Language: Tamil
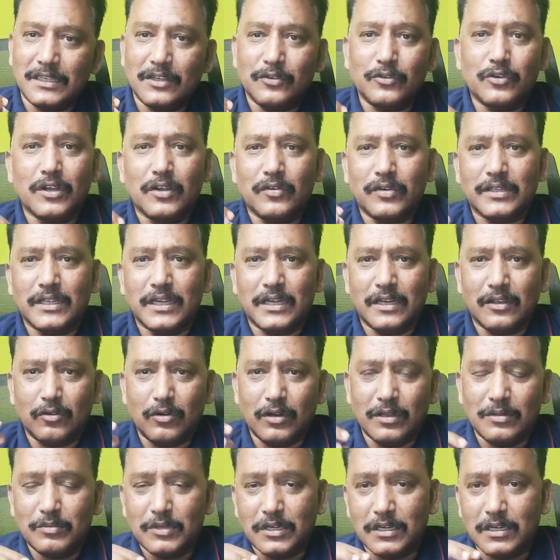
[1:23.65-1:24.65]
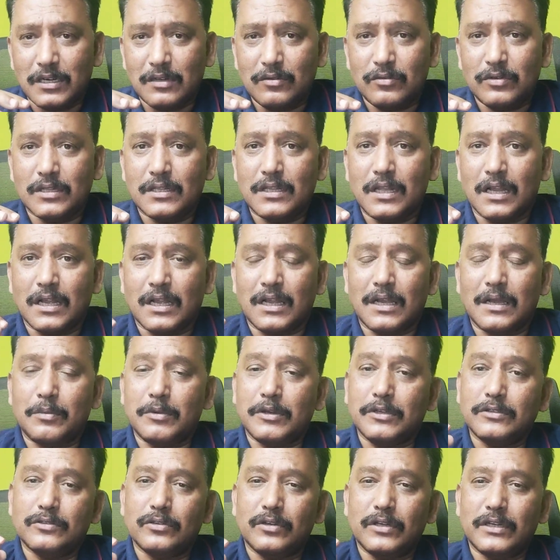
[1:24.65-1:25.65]
இவங்க வந்து என்னை கொலை மிரட்டல் விடுத்தாங்க
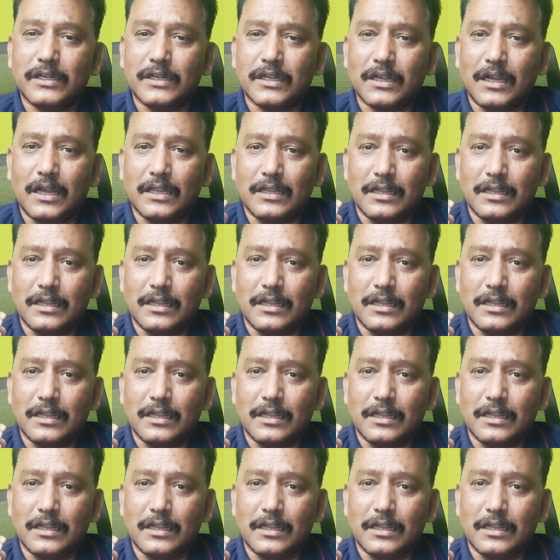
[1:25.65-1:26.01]
அப்படின்னு சொல்லிட்டு